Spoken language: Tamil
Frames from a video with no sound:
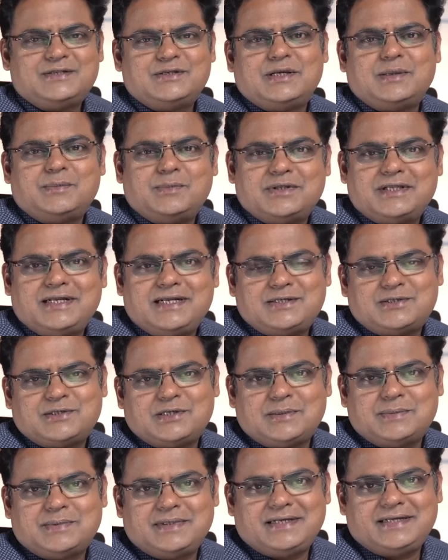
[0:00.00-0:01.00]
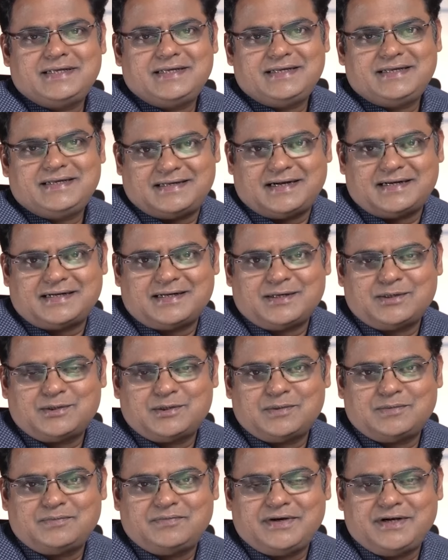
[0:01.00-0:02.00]
ஸோ நான் முதலே சொன்ன மாதிரி டாடா
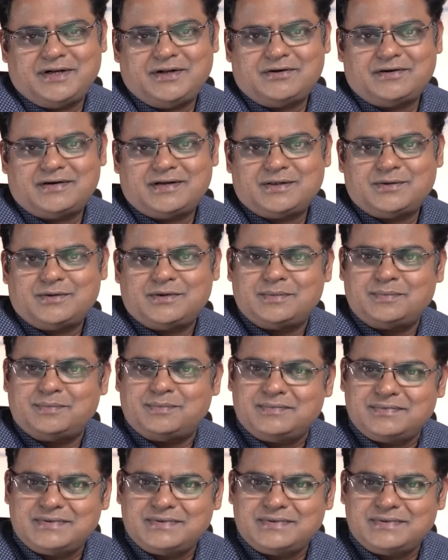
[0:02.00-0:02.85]
குரூப் வீடியோன்றது ஒரு